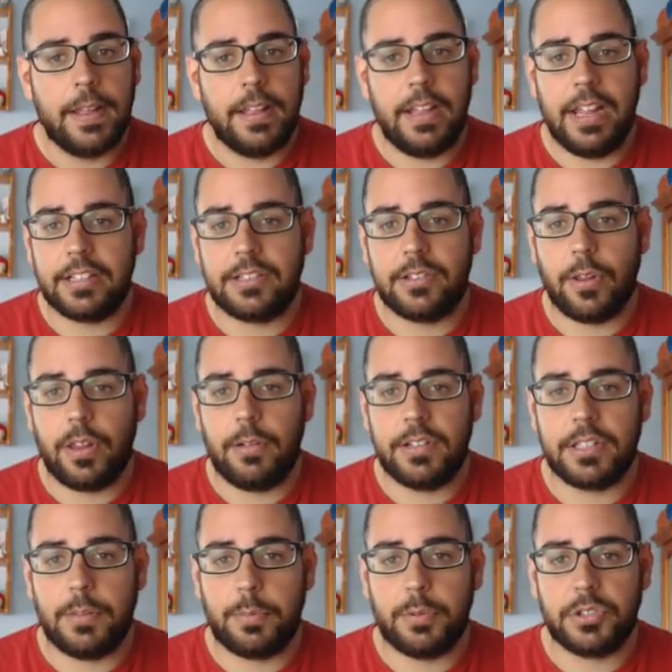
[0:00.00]
y esto debe
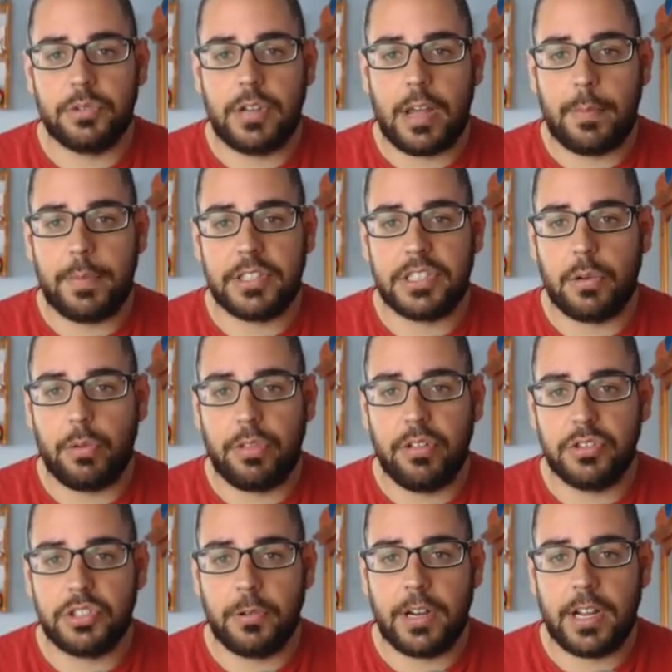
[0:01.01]
ser pues una
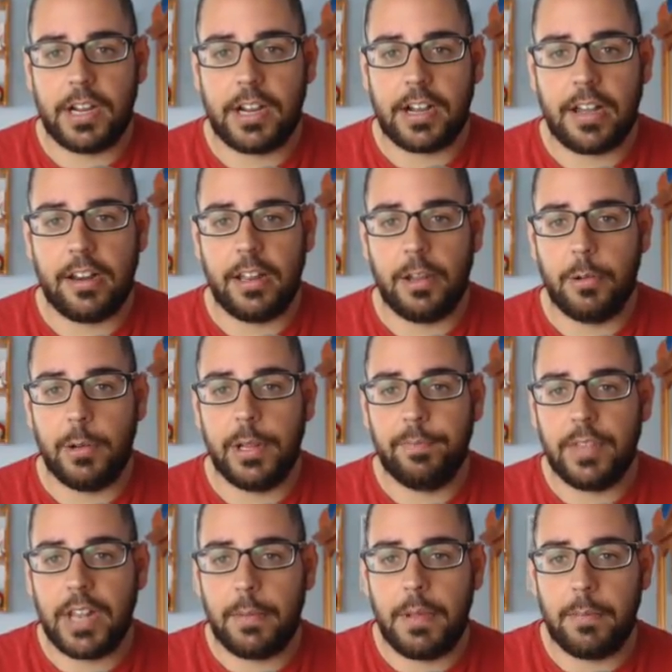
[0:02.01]
persecución sobre Harley
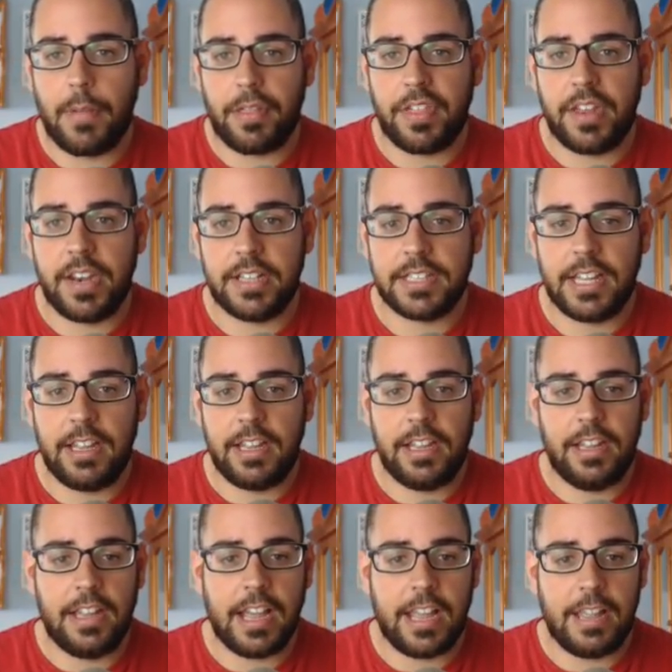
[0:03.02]
Quinn, la misma escena esa,
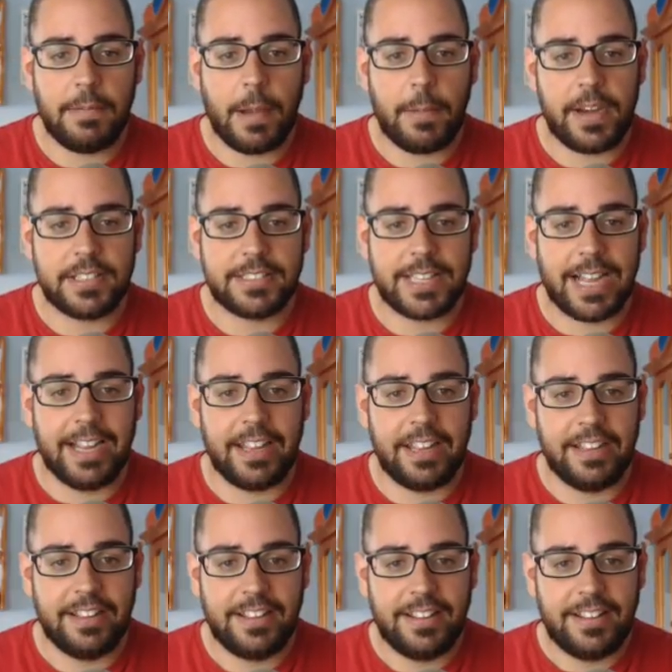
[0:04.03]
y, ahí va a haber
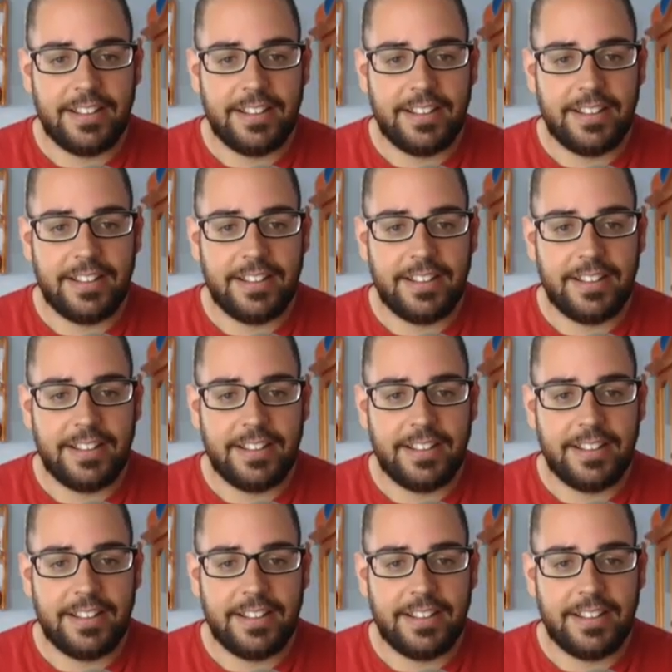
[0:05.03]
sangre,